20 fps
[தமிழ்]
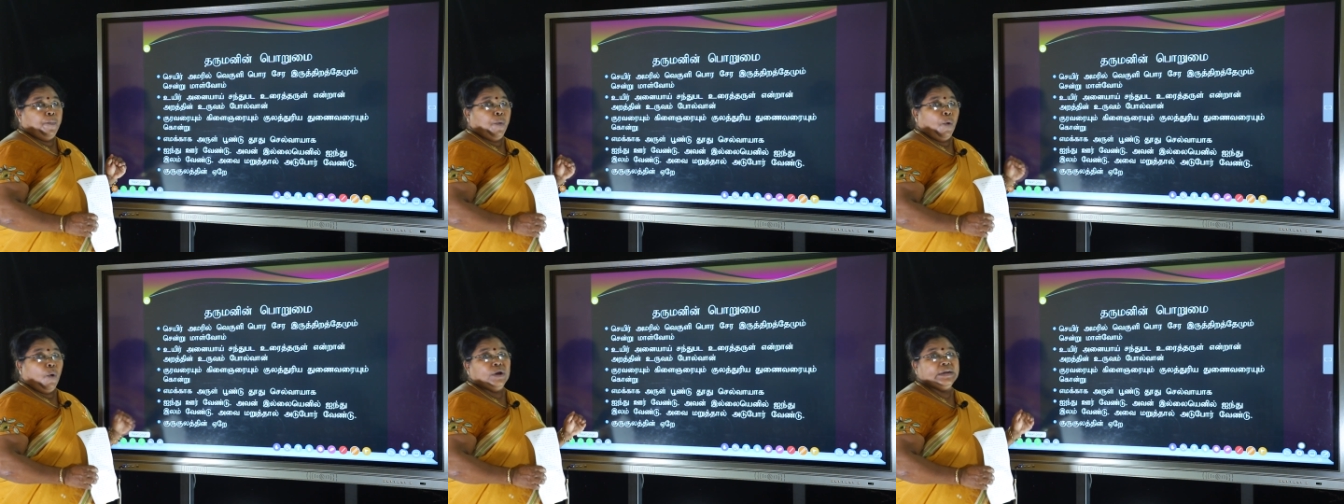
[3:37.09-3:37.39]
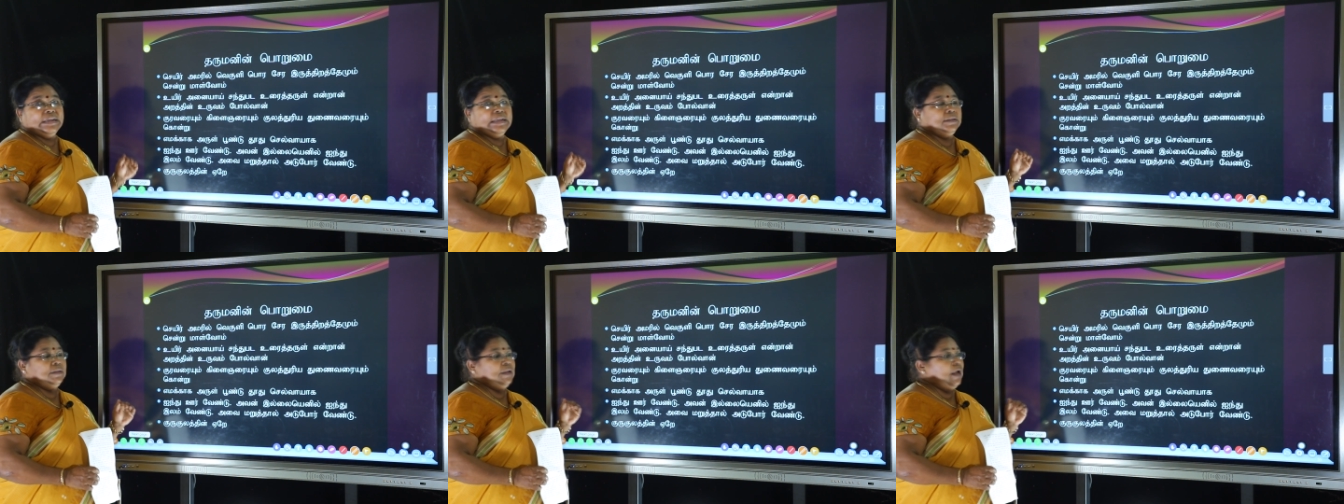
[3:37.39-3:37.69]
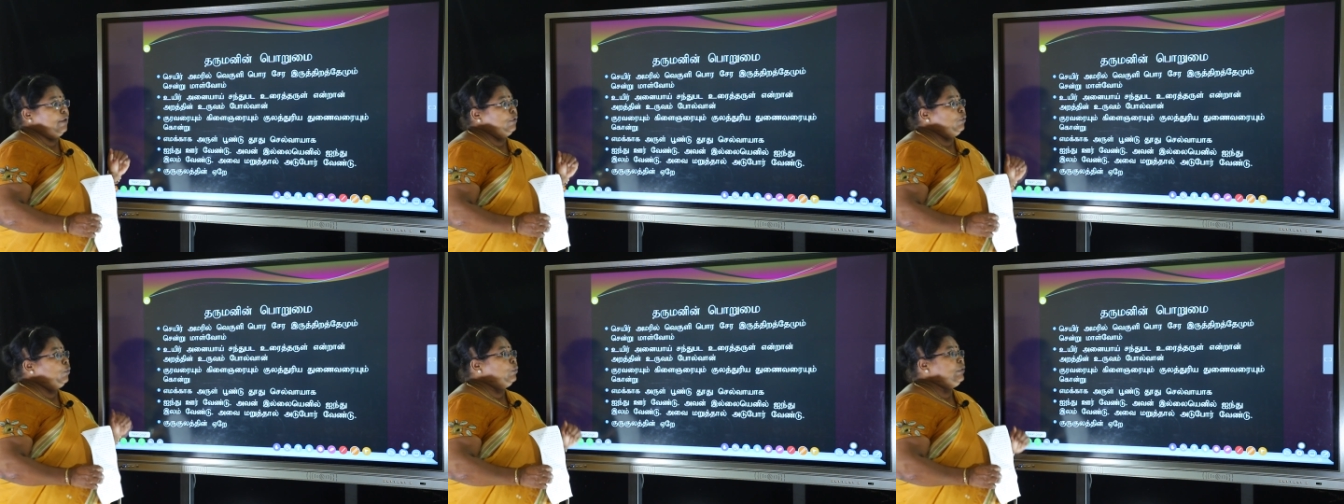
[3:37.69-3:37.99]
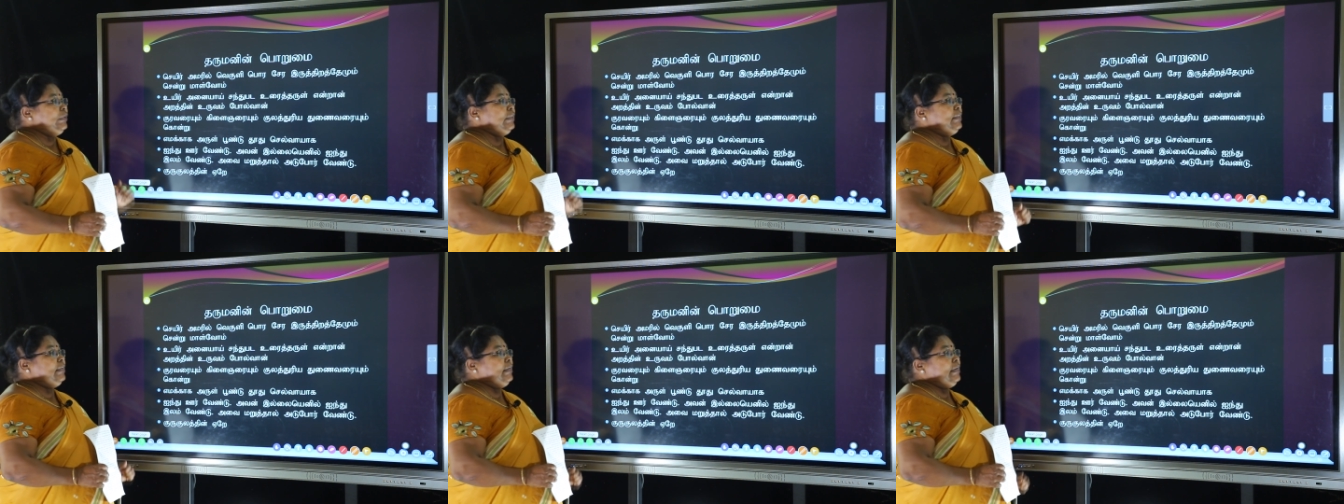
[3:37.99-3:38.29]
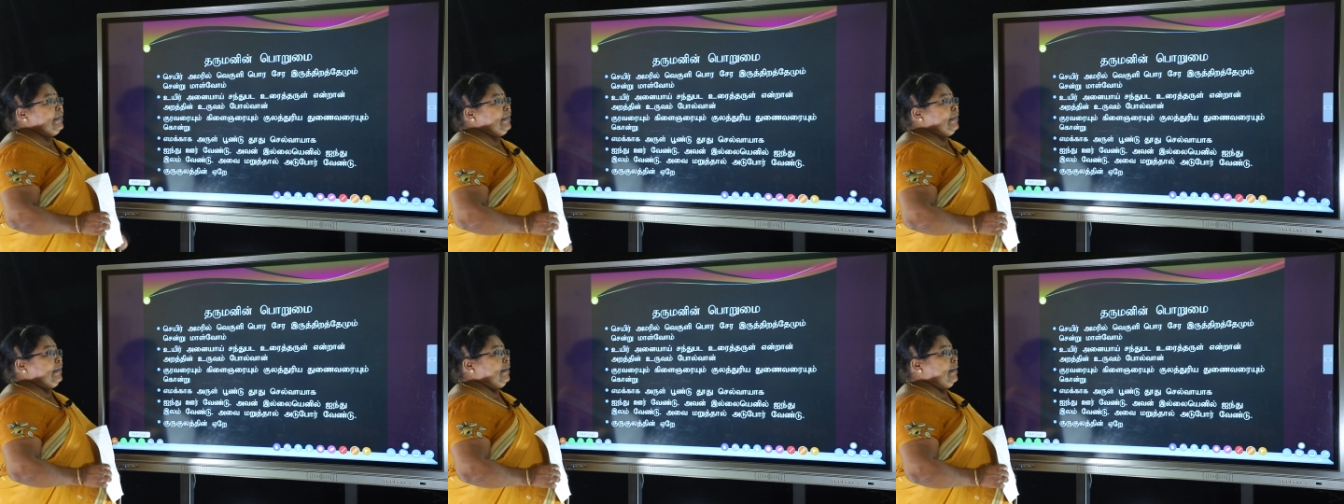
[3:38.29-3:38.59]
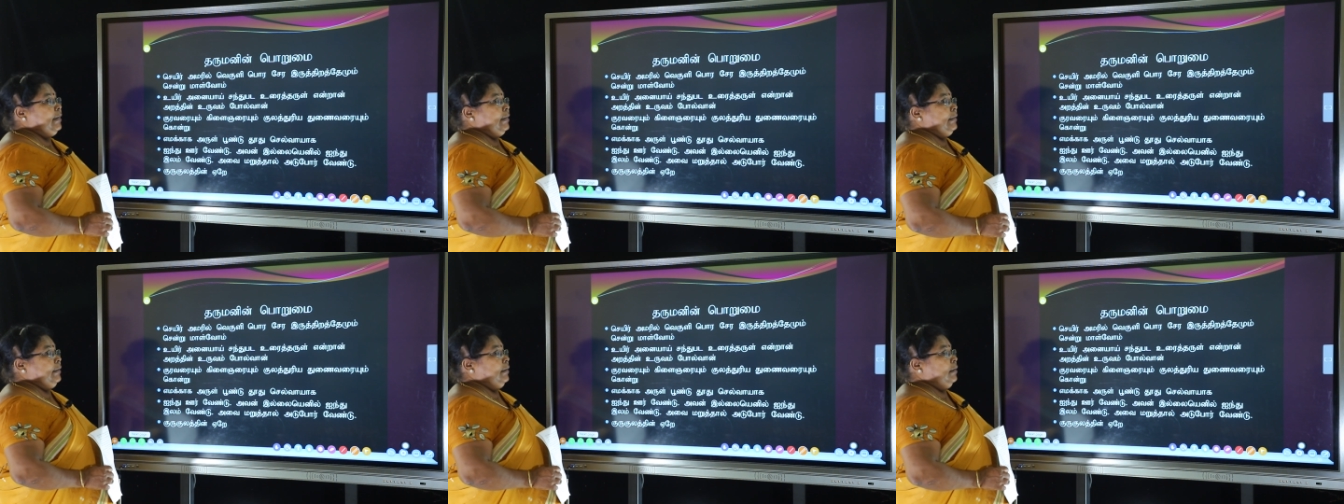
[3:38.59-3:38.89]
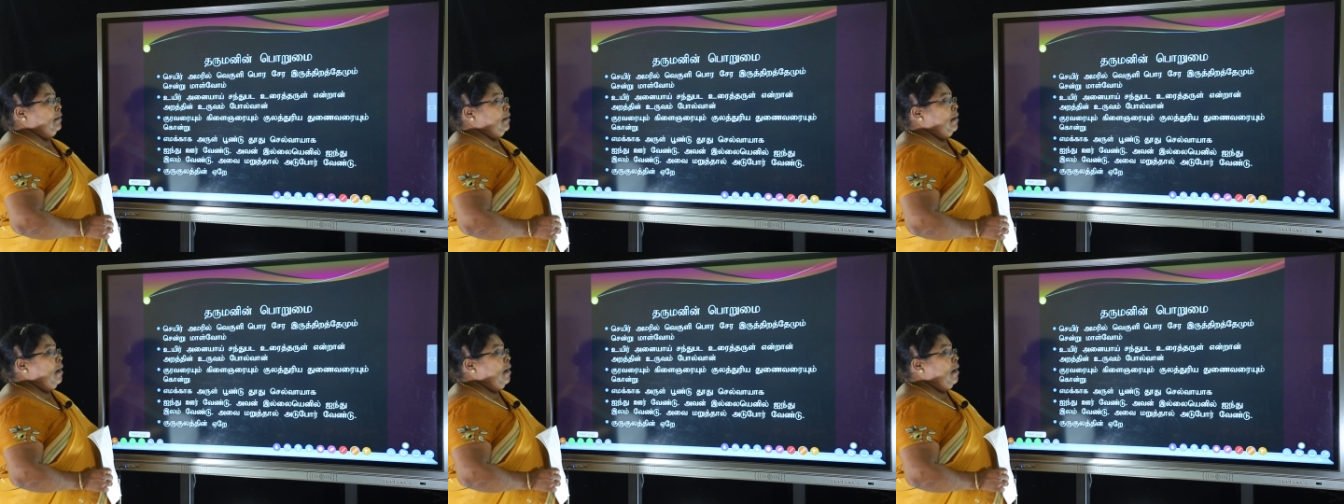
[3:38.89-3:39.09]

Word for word: போரித்தான் குறித்து நிற்கின்றது